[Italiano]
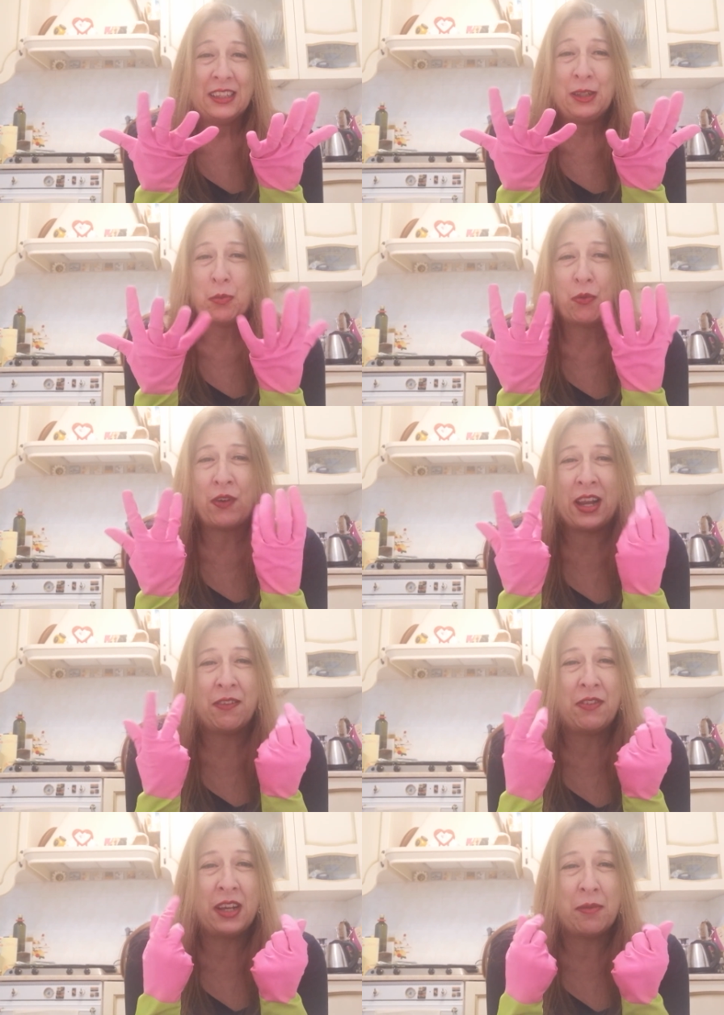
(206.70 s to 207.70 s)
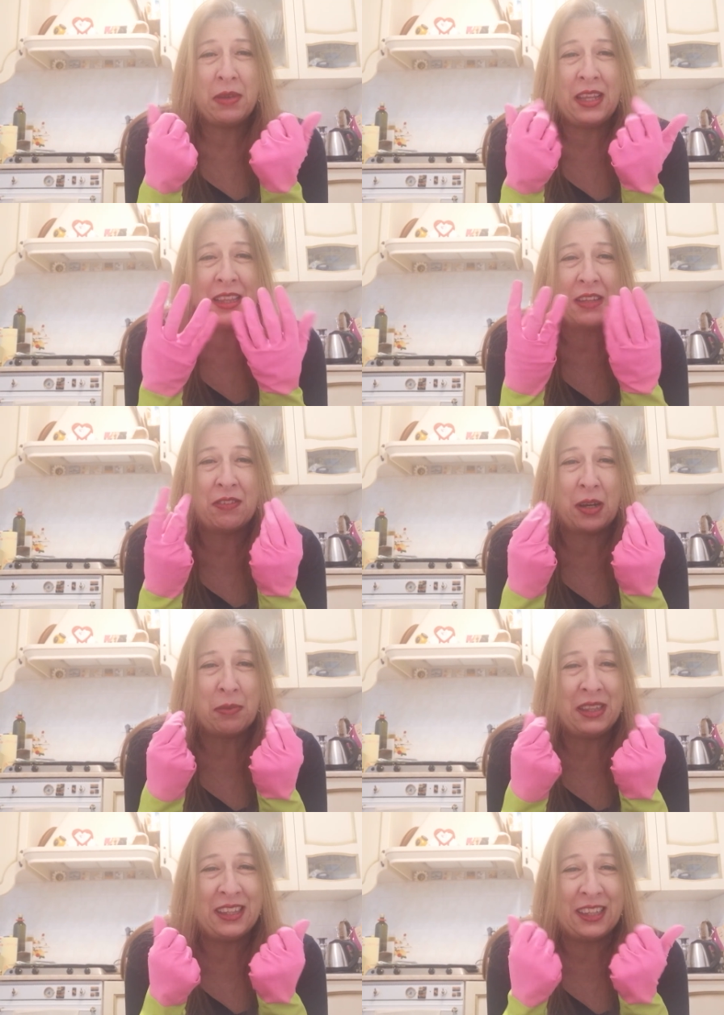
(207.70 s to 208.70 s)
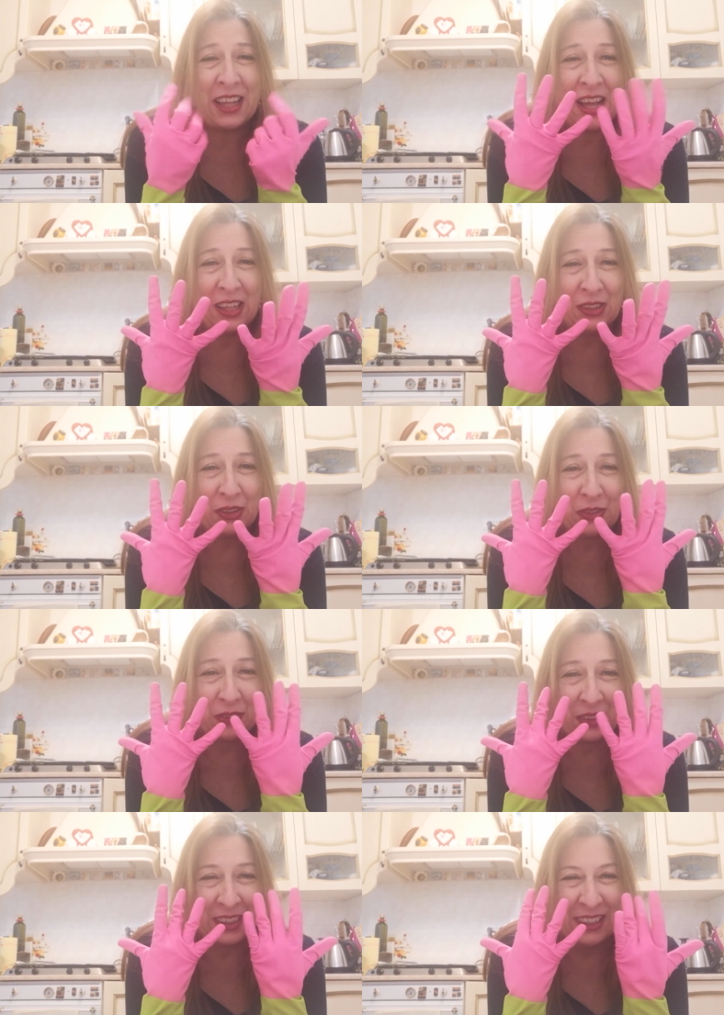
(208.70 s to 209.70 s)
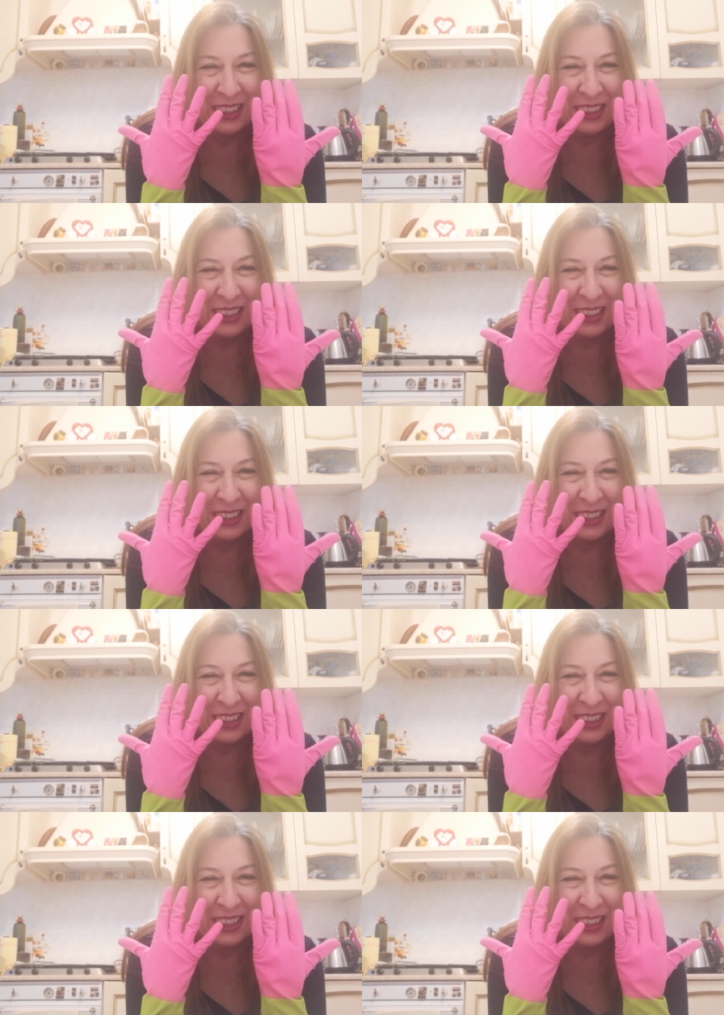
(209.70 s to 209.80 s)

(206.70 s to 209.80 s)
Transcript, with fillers: si può fare veramente veramente tanto